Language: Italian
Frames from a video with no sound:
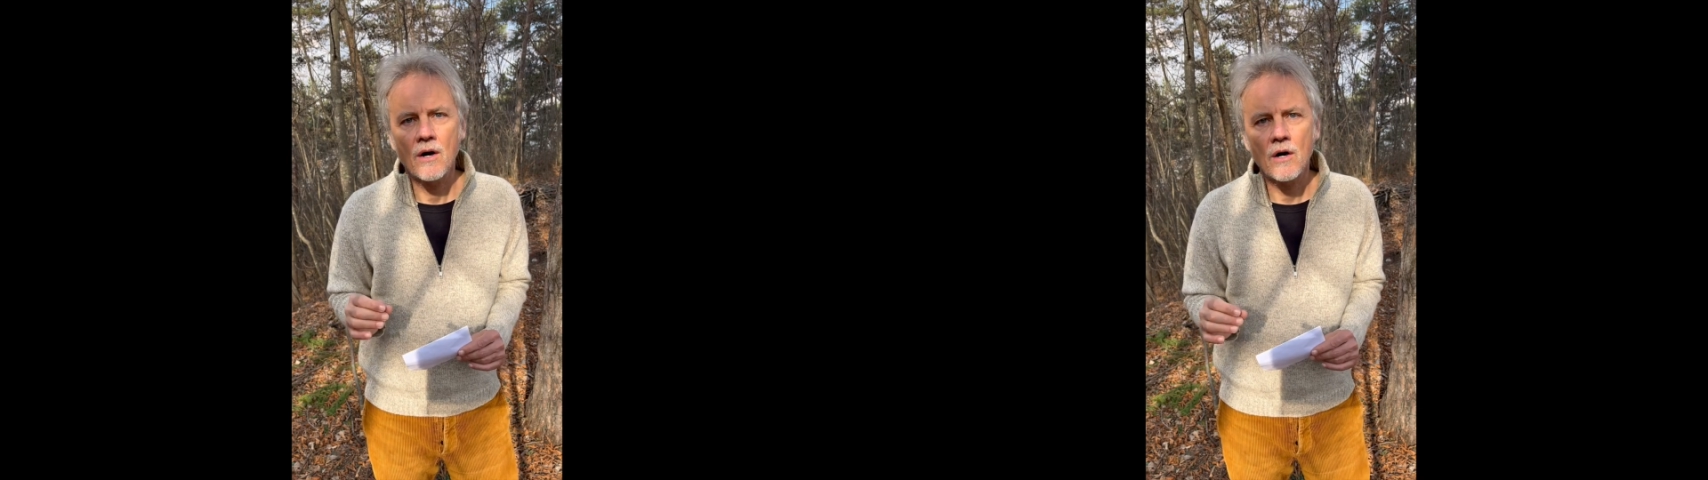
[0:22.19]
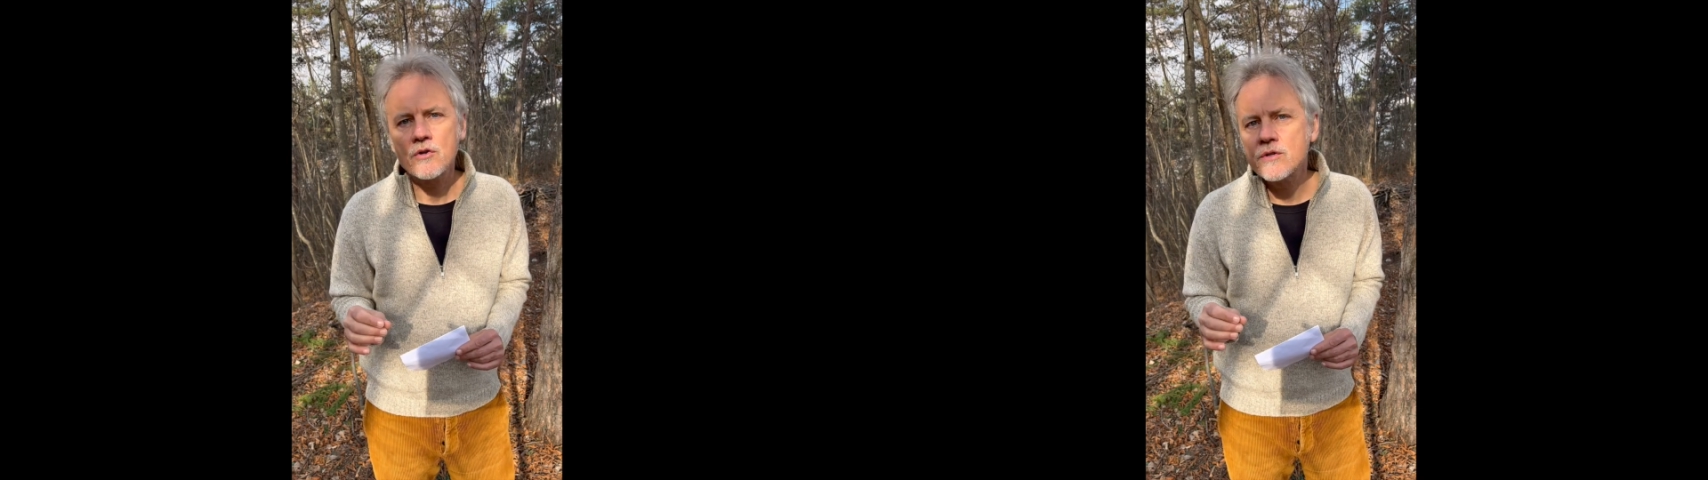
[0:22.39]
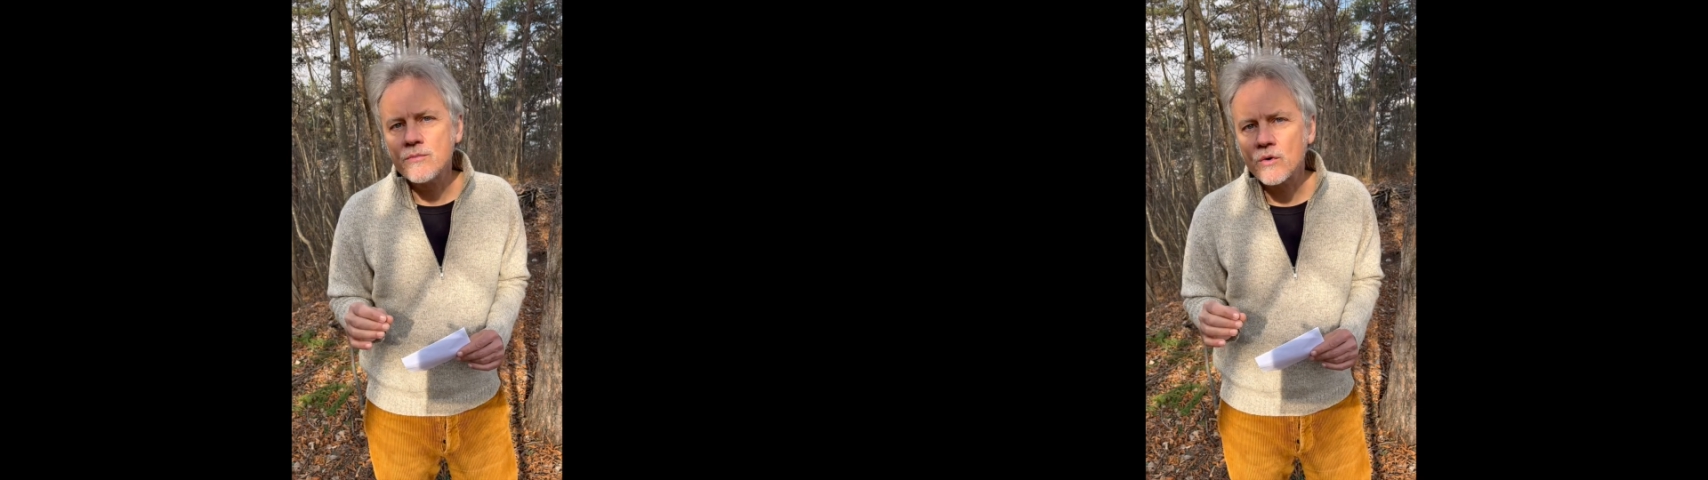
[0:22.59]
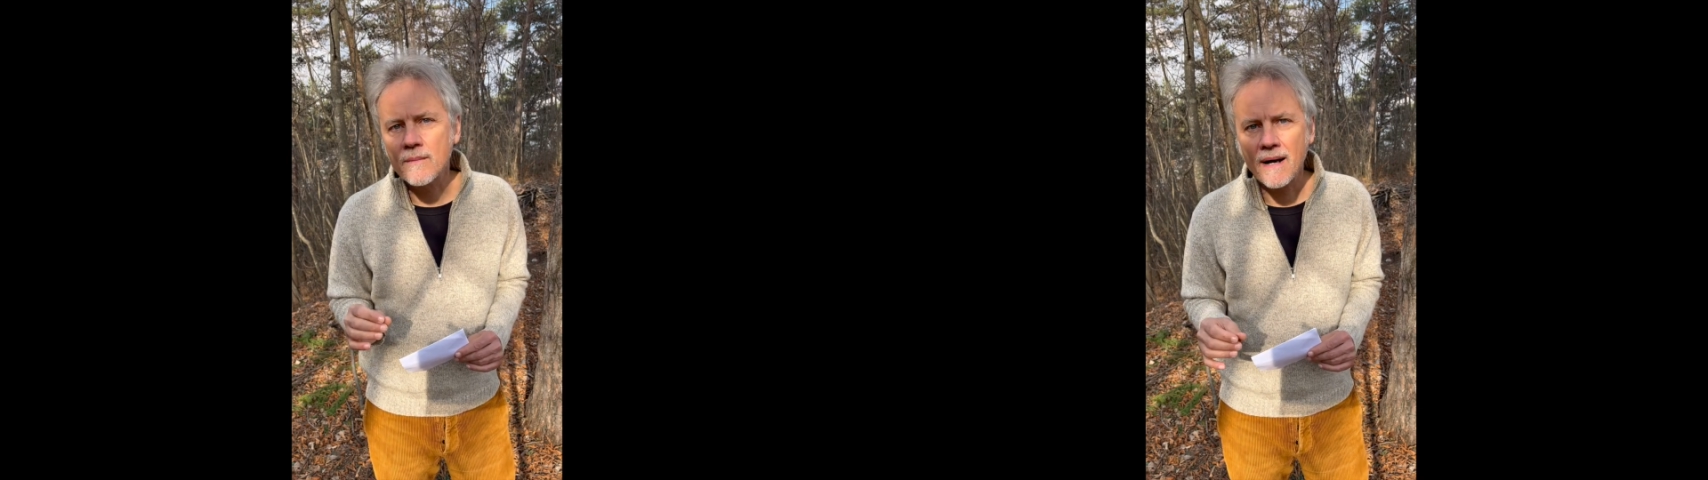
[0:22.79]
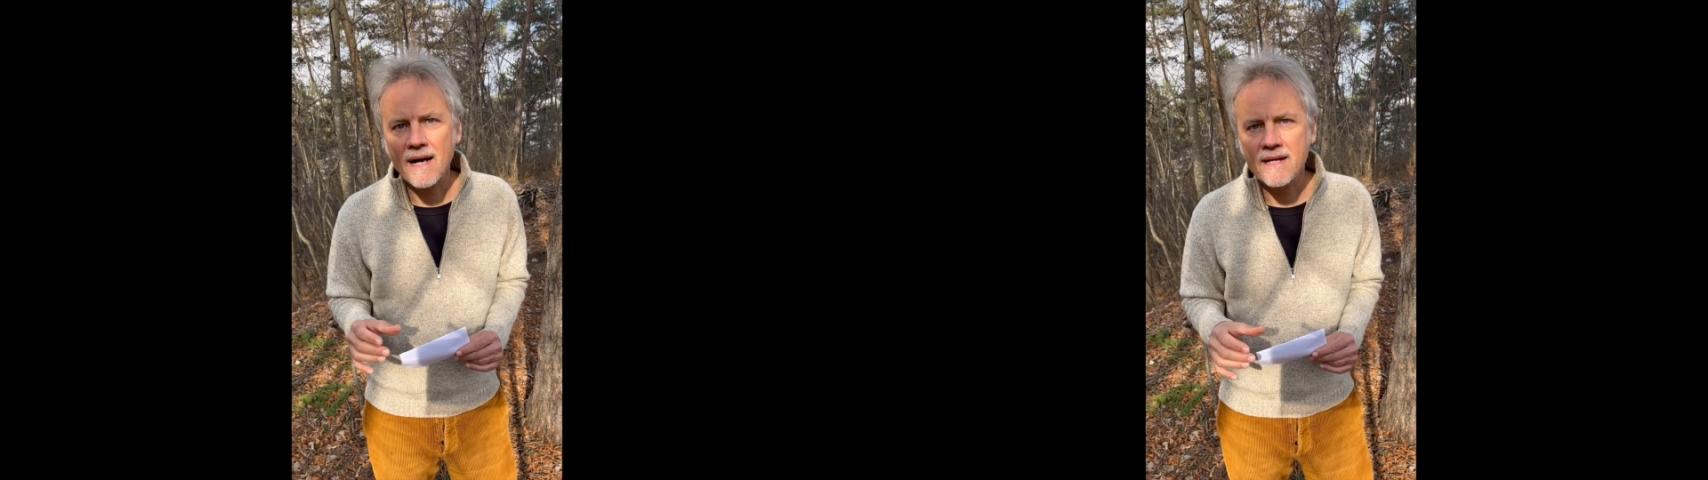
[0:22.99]
Oggi più che
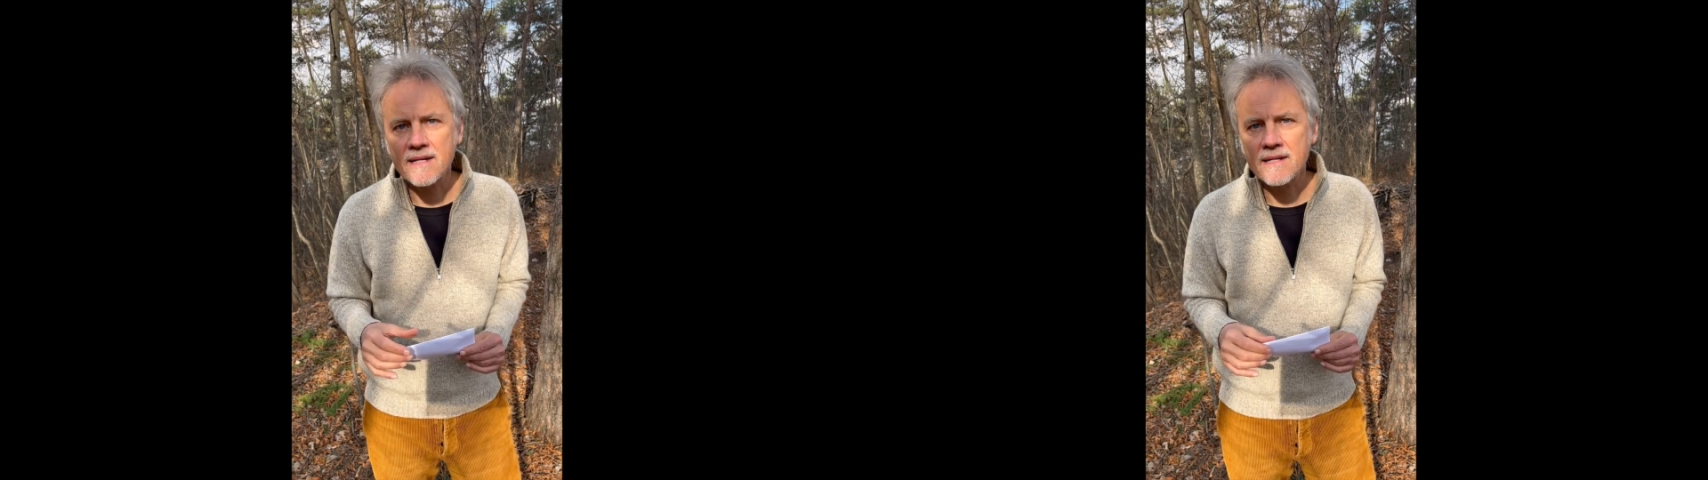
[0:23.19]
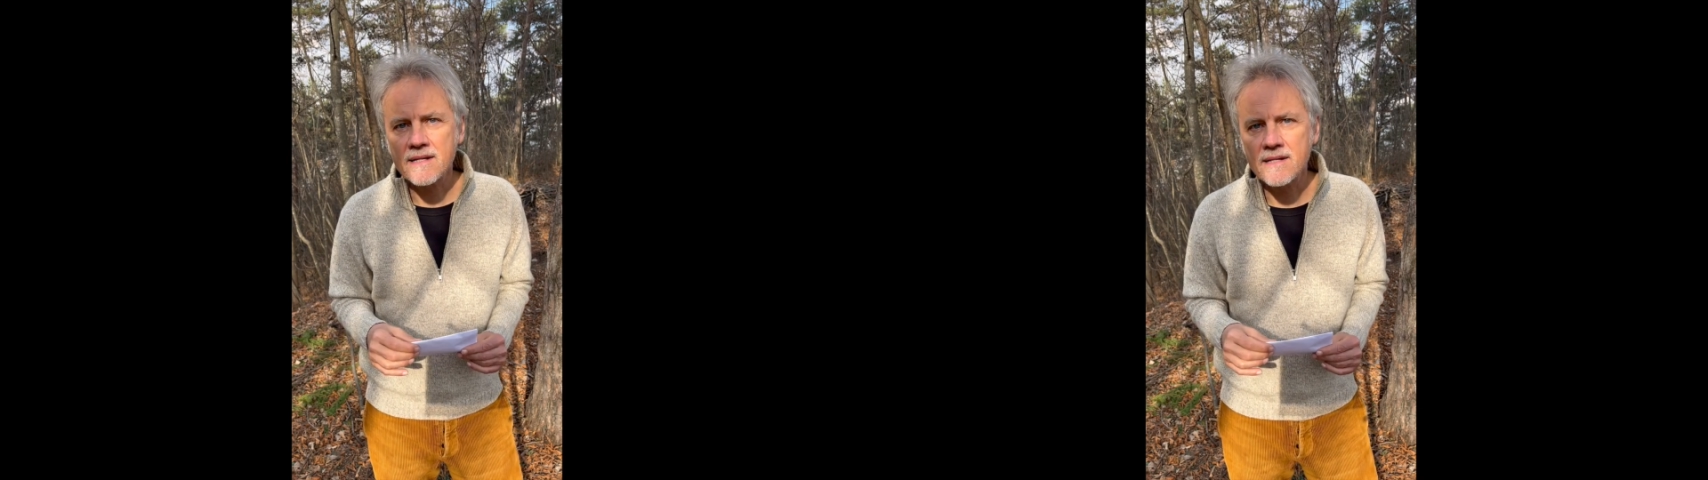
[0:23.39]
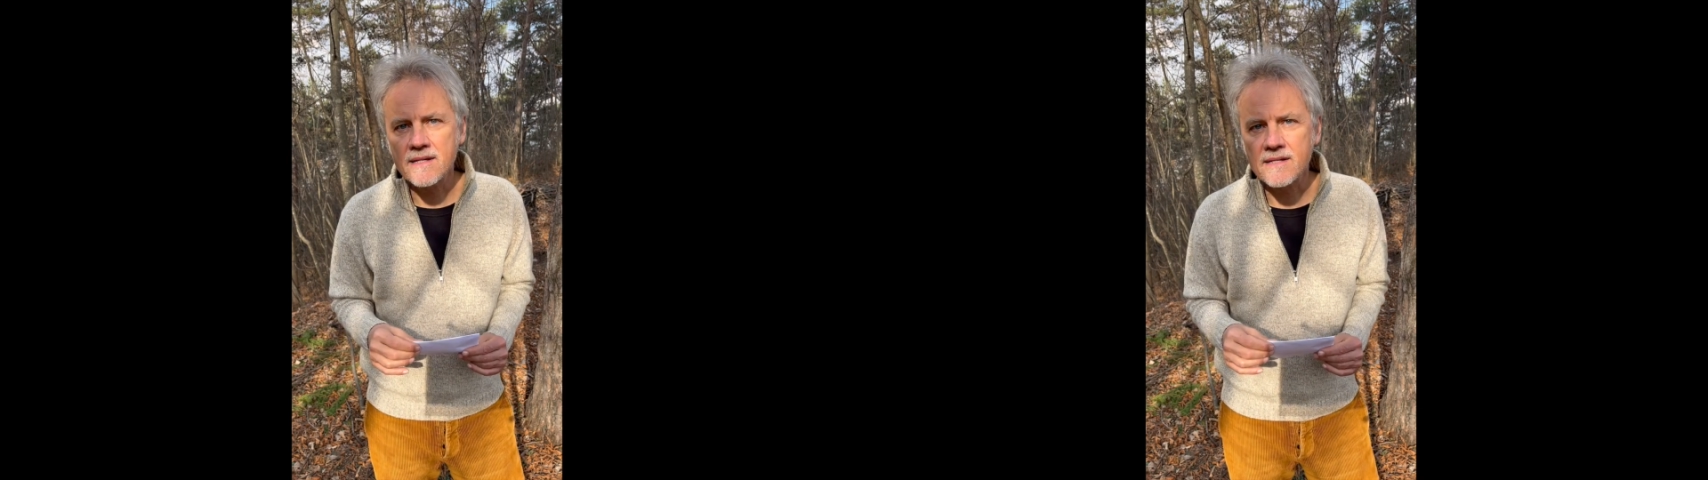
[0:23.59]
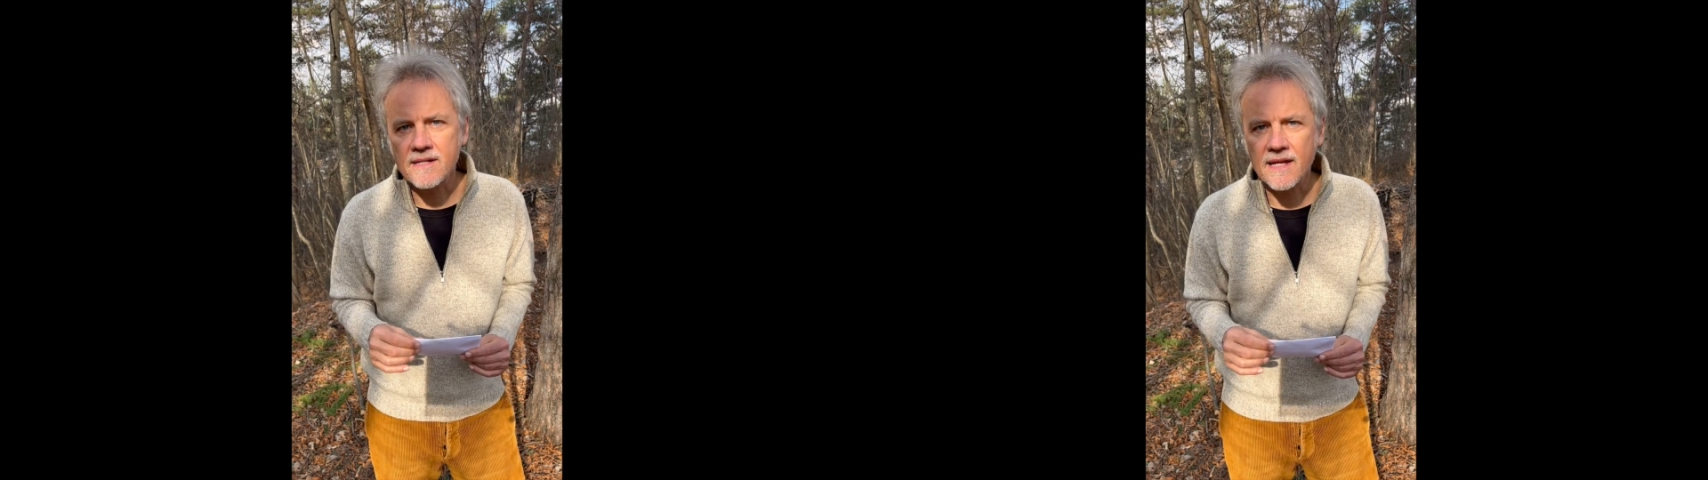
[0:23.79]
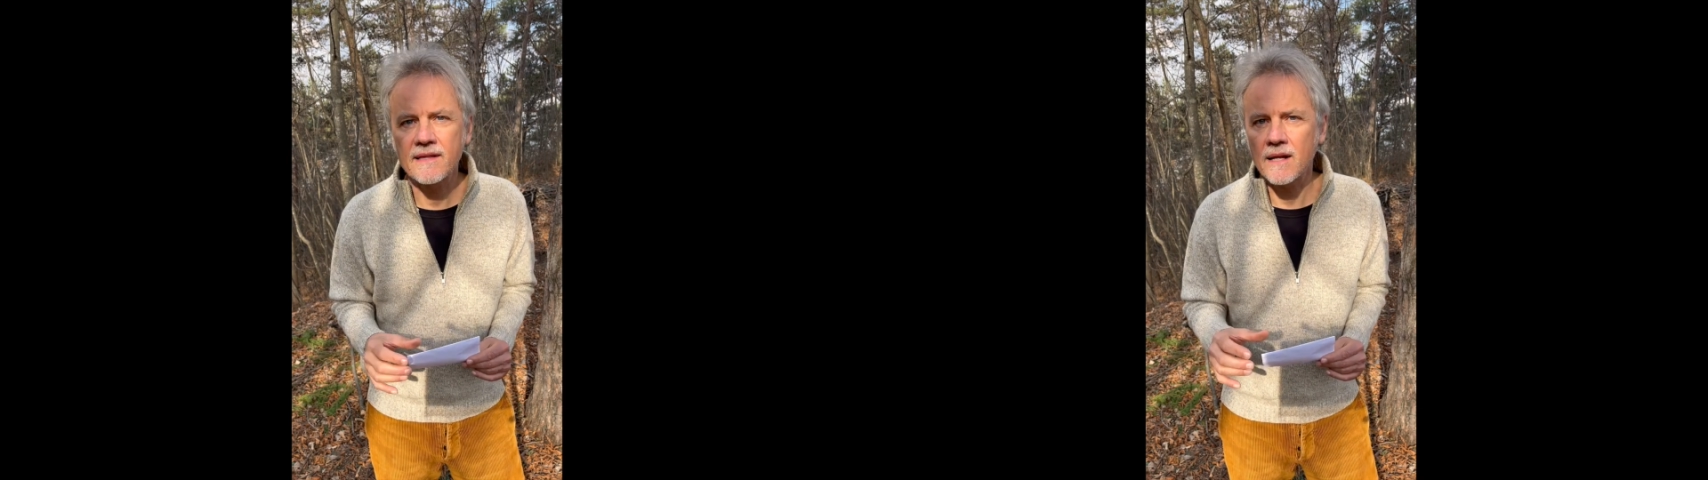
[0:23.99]
mai si sente